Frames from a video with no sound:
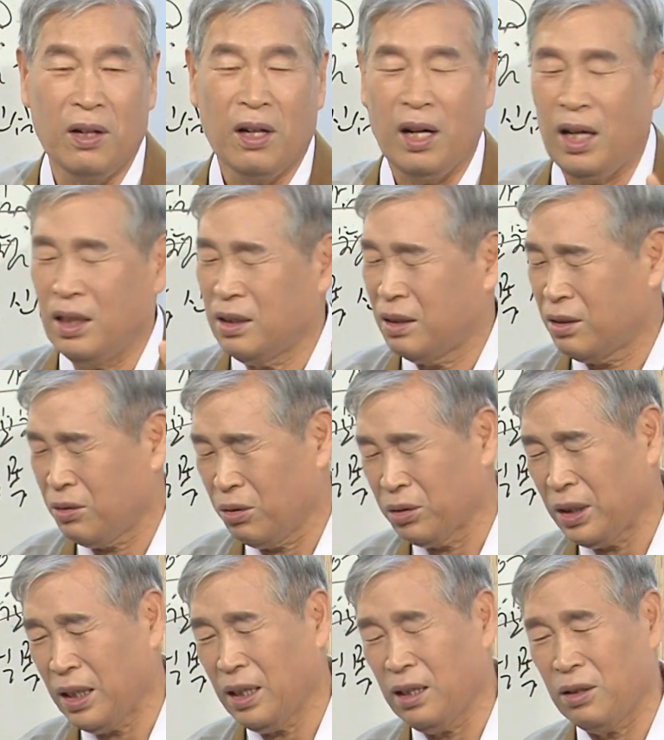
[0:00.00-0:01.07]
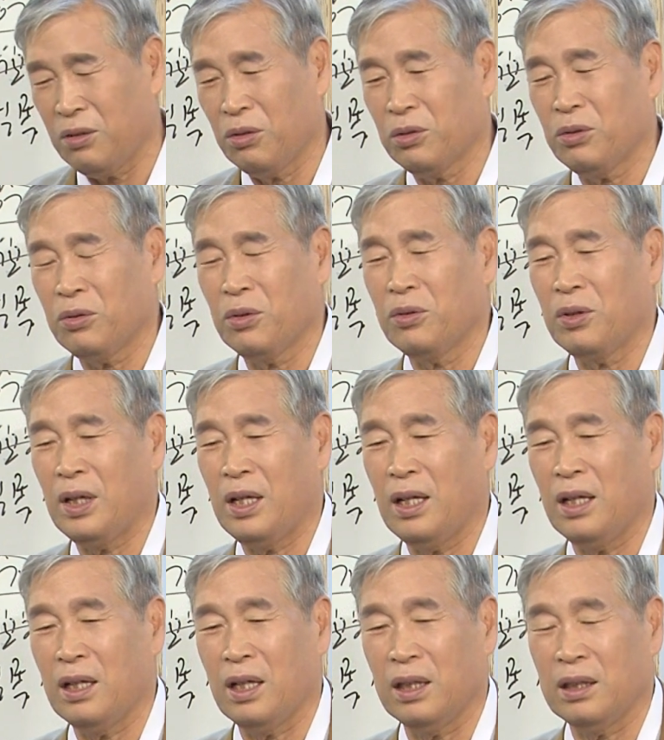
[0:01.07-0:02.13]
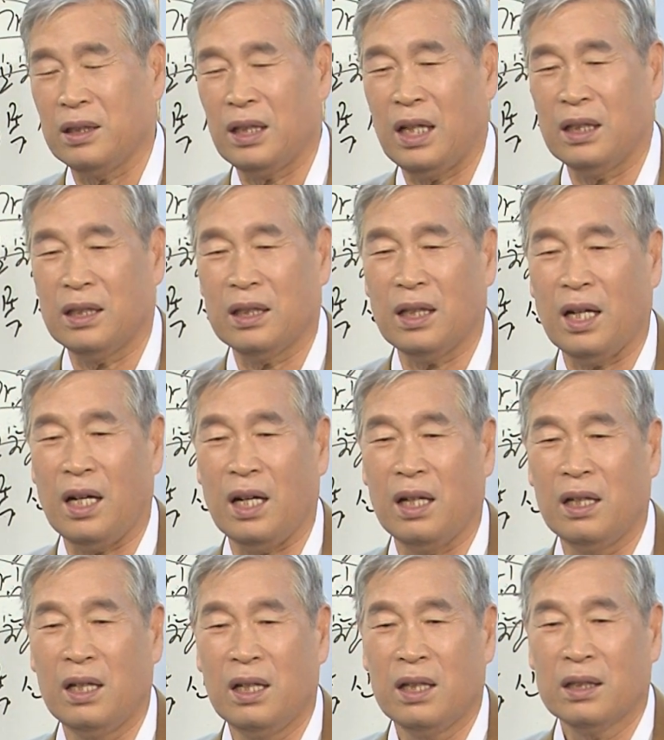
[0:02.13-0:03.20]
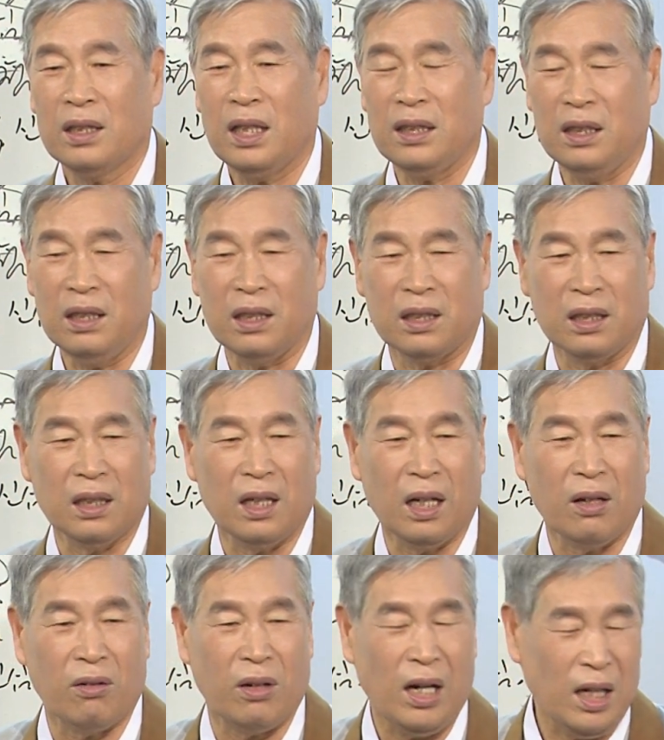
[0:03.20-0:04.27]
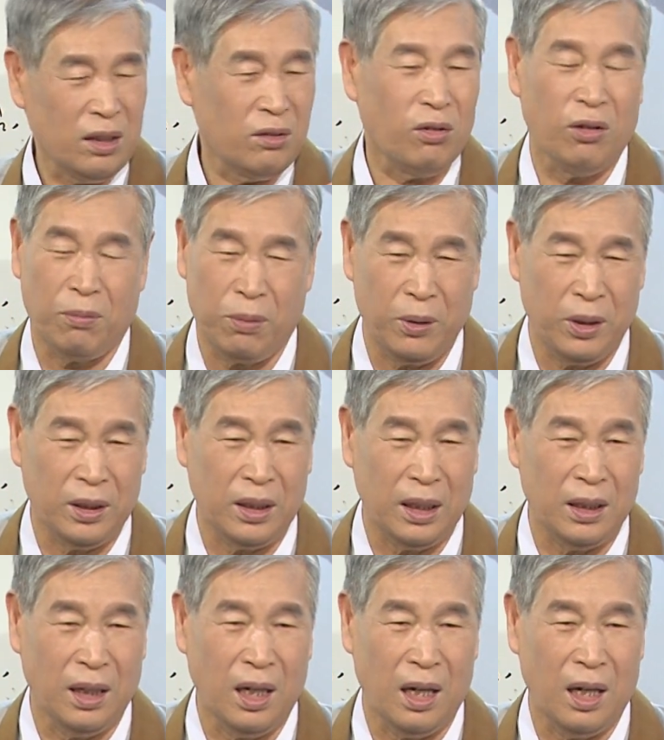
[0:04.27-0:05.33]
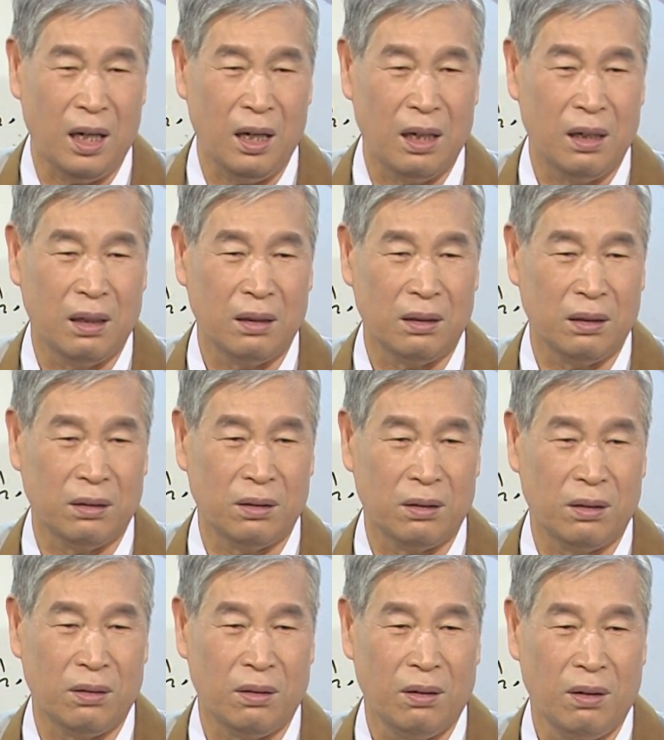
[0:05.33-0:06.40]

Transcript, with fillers: 아, 교당의 교도가 나한테다가 사진을 찍어갖고 카톡을 보냈다니까 이것을요.